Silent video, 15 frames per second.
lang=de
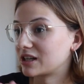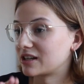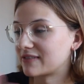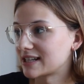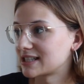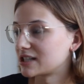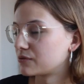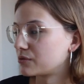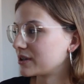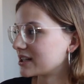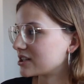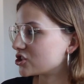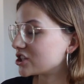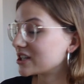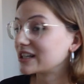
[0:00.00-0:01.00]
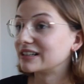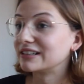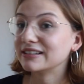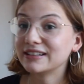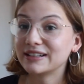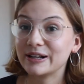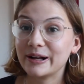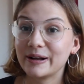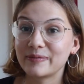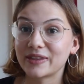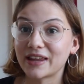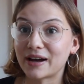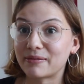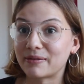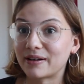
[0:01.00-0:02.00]
Ich weiß nicht, wo ich jetzt stehe.
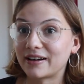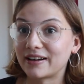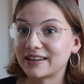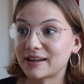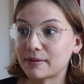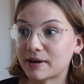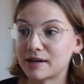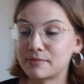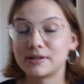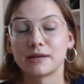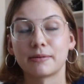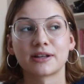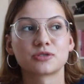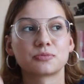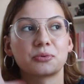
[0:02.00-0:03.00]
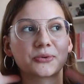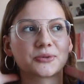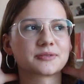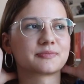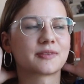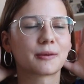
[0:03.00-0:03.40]
Aber ich habe keine Bilder mehr zu posten.